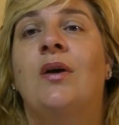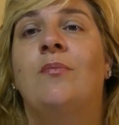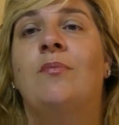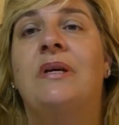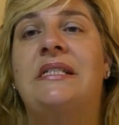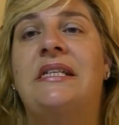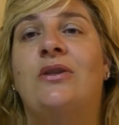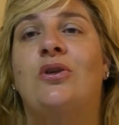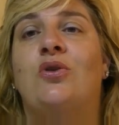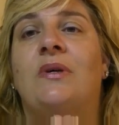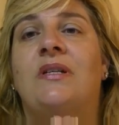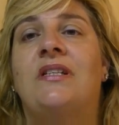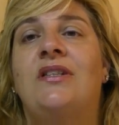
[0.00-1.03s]
Besitos,
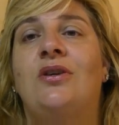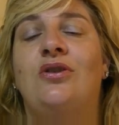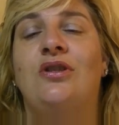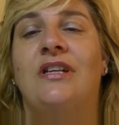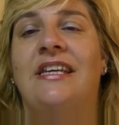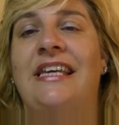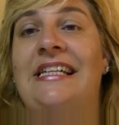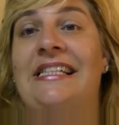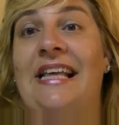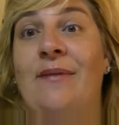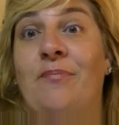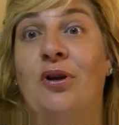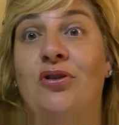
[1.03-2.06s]
besitos y hasta
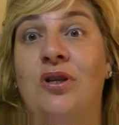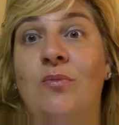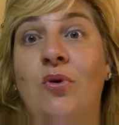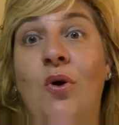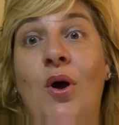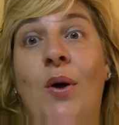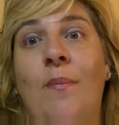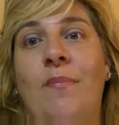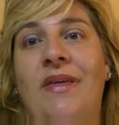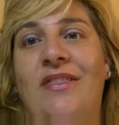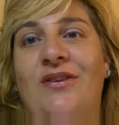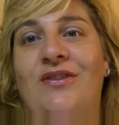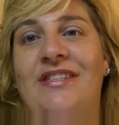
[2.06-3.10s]
el próximo
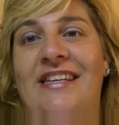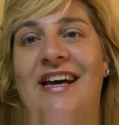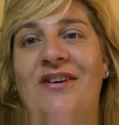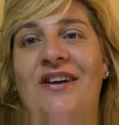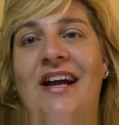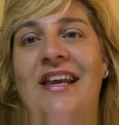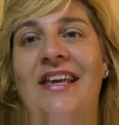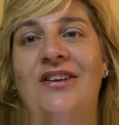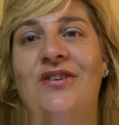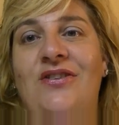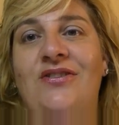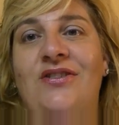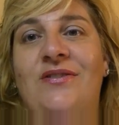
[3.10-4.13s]
vídeo. ¡Chao,
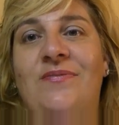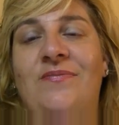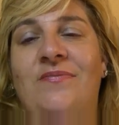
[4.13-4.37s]
cariños!